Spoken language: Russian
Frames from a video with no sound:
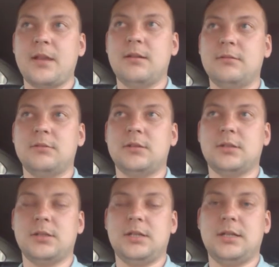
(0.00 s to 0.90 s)

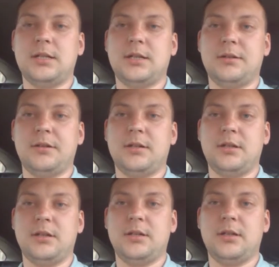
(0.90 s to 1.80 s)
Вот,
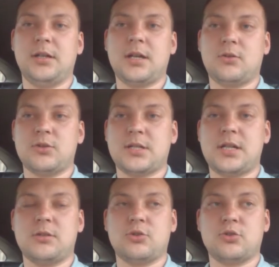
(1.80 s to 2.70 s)
а, и как он
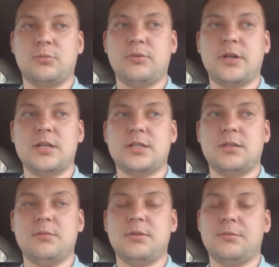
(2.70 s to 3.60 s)
сказал, то, что бывает с
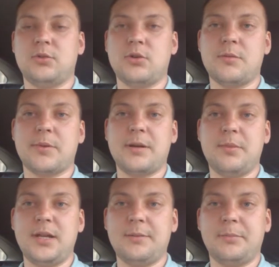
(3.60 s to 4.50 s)
ними много
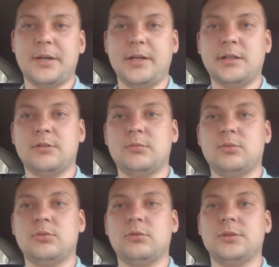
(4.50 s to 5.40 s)
проблем,
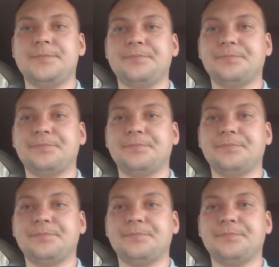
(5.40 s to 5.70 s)
поэтому